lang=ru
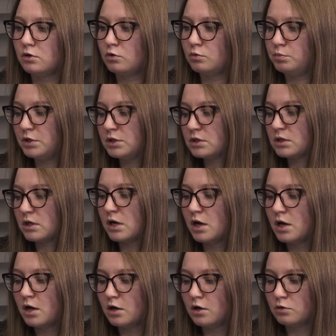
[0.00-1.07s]
крупицы,
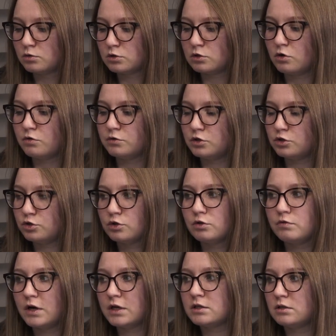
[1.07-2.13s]
условно еще
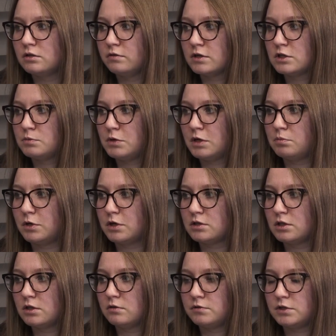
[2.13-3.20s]

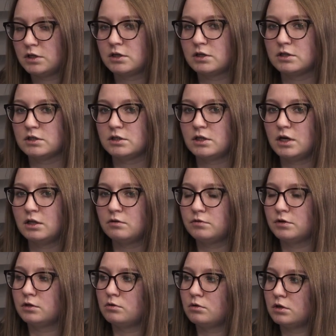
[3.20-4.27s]
20-25% тех
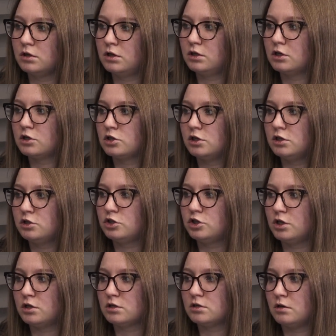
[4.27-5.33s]
кандидатов, которые не дошли
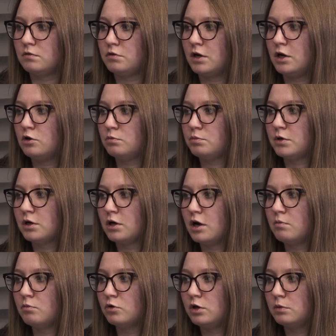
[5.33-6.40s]
через реферальную
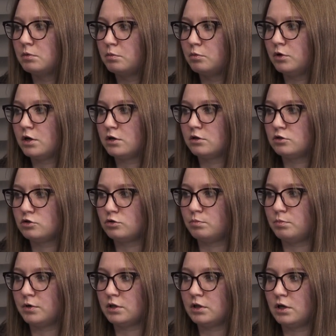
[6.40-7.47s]
программу или популярные
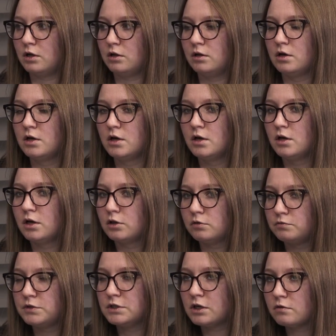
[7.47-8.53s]
джоб-порталы.
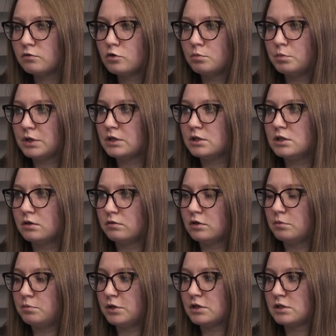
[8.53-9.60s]
Все равно
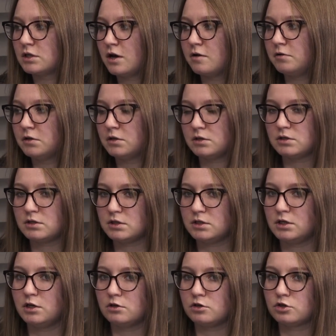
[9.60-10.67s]
брендированная представленность из
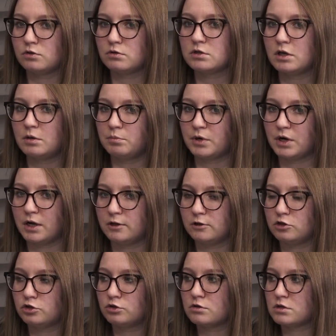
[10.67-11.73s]
серии «Что за
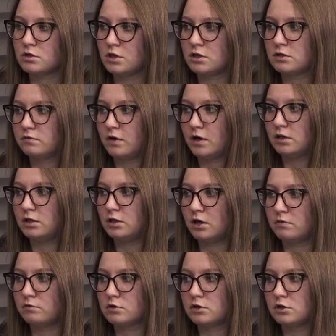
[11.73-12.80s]
бренд?», «Что за название?»,
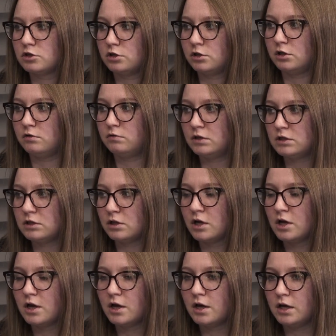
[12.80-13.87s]
я его слышал или видел,
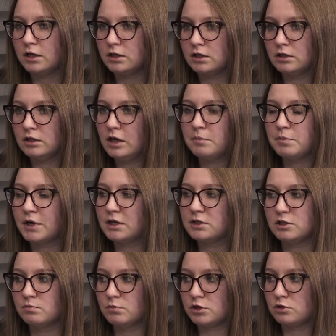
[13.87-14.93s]
это
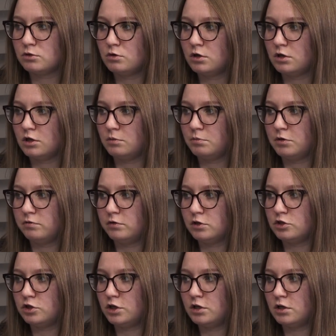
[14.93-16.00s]
необходимая история для
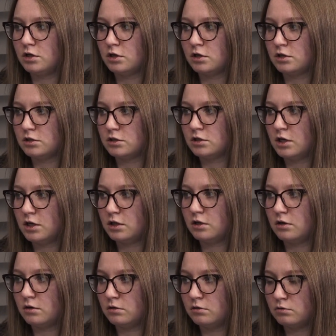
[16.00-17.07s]
привлечения
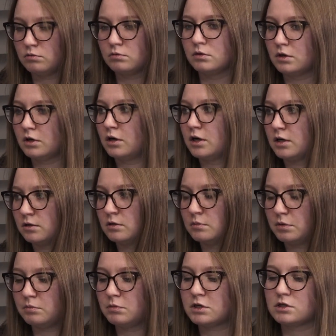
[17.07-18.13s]
кандидата, ну,
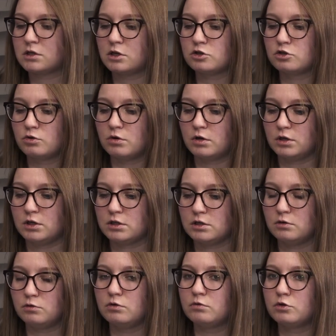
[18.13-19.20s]
например, стажера,
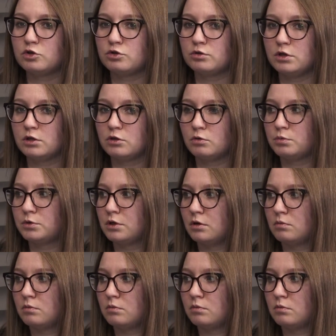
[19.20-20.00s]
если у него еще нет опыта